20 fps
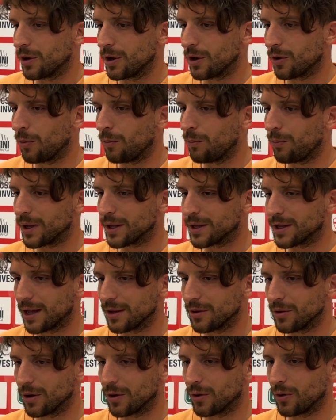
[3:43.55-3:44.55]

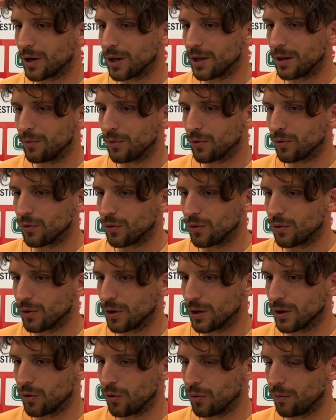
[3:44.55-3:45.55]
ricompattato ancora di più
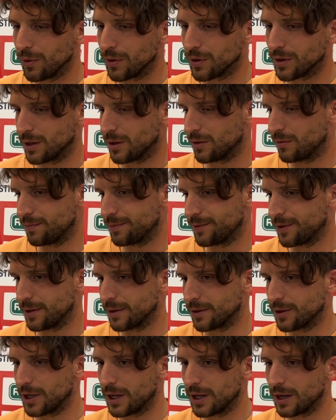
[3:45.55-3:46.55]
il gruppo se, se
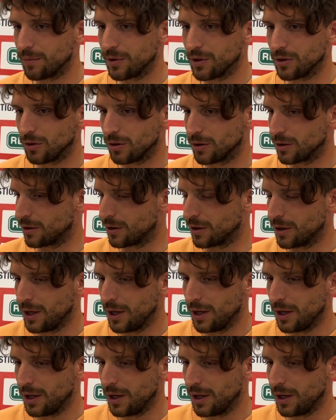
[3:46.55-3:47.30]
ce n'era bisogno